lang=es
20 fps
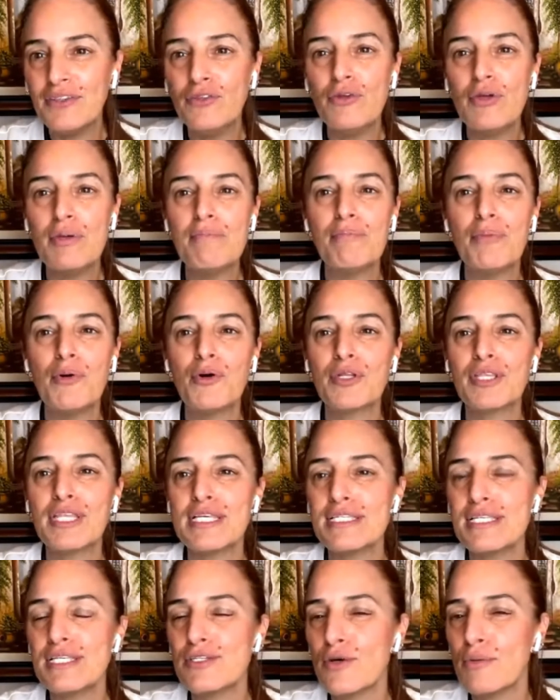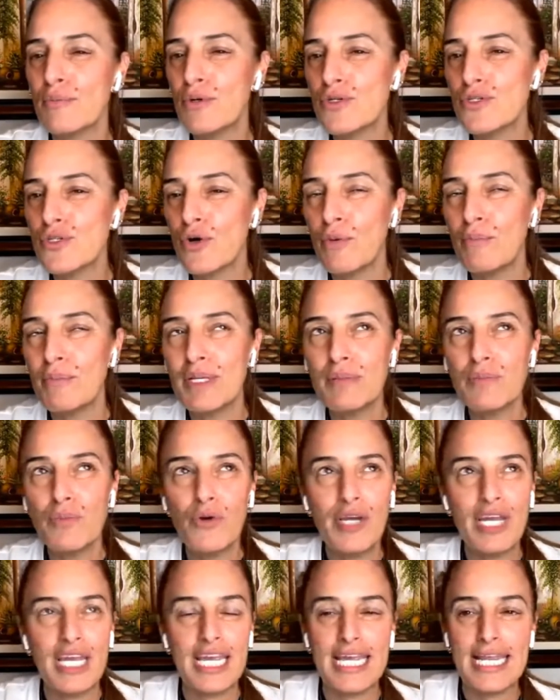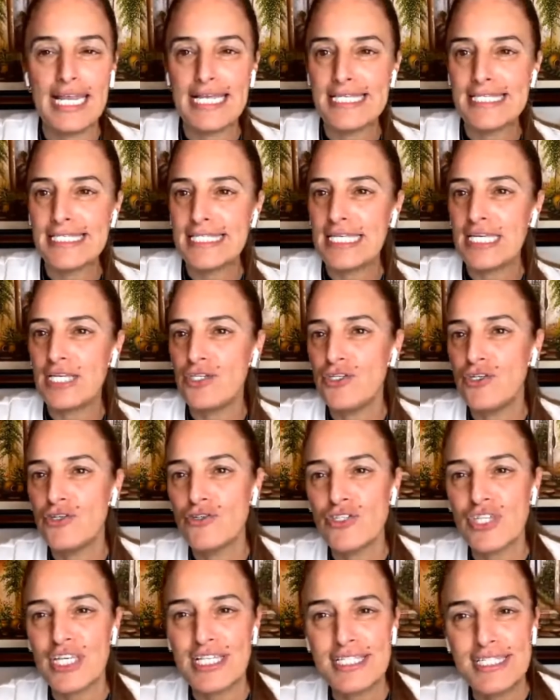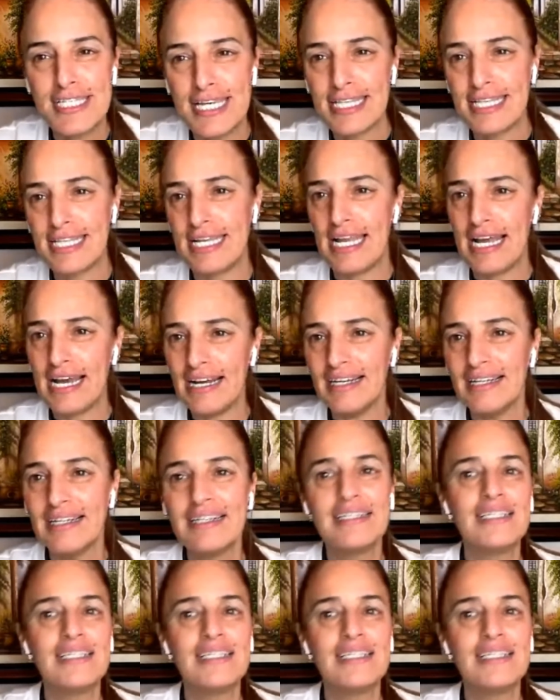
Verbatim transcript: no importa si somos hombres, mujeres, niños, etcétera,